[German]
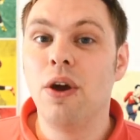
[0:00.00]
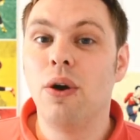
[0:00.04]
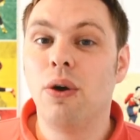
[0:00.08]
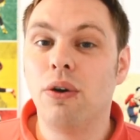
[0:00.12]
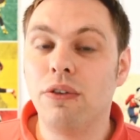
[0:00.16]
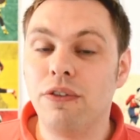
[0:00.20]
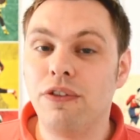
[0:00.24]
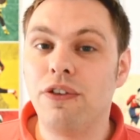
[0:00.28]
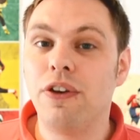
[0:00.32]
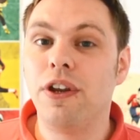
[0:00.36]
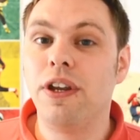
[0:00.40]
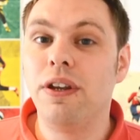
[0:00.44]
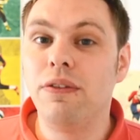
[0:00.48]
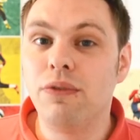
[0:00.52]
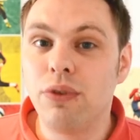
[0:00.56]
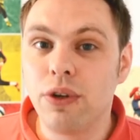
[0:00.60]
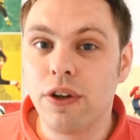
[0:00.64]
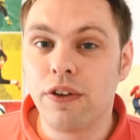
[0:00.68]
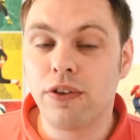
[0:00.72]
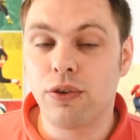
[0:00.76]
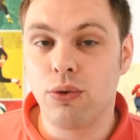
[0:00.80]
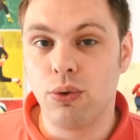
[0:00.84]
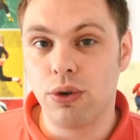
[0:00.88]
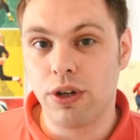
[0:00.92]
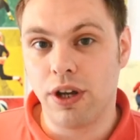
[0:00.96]
Und für ihn wurde
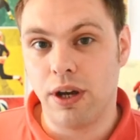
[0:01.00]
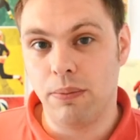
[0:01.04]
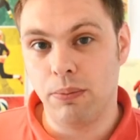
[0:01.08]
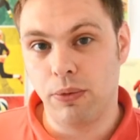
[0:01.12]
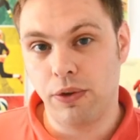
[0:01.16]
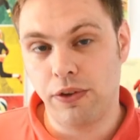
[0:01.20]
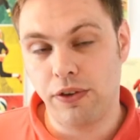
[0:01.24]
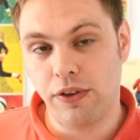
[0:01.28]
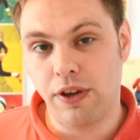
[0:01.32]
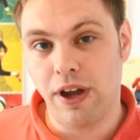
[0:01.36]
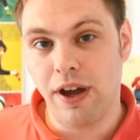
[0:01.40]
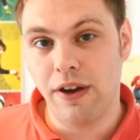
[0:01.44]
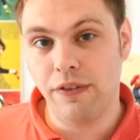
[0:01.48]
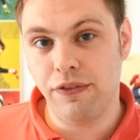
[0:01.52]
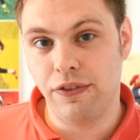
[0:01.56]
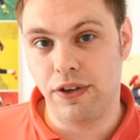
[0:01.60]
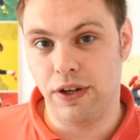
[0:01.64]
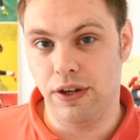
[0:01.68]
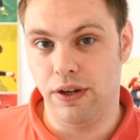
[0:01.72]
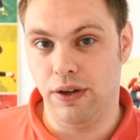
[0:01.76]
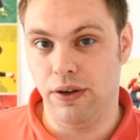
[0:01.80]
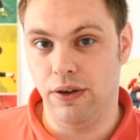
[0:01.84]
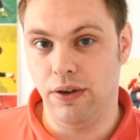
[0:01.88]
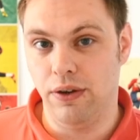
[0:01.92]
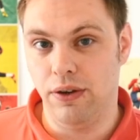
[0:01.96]
Skodra
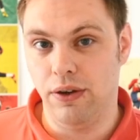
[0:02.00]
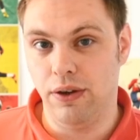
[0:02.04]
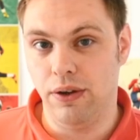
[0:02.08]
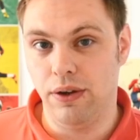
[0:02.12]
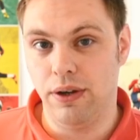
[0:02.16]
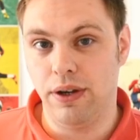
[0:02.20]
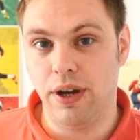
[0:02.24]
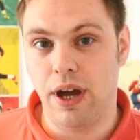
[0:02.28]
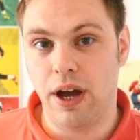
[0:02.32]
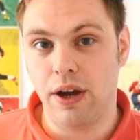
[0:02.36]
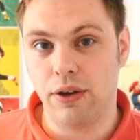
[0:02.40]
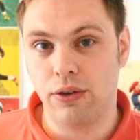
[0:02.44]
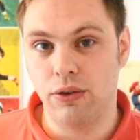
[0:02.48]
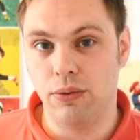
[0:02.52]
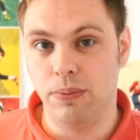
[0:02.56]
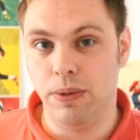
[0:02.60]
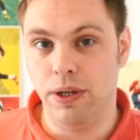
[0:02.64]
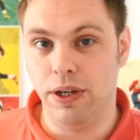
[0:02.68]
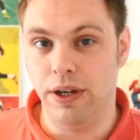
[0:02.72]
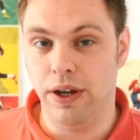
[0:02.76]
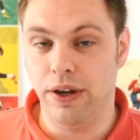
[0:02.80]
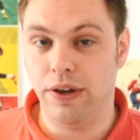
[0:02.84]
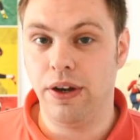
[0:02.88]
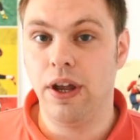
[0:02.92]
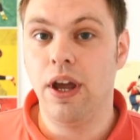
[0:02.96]
Mustafi äh,
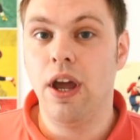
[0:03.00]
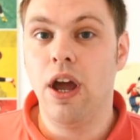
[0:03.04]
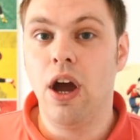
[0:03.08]
nachnominiert.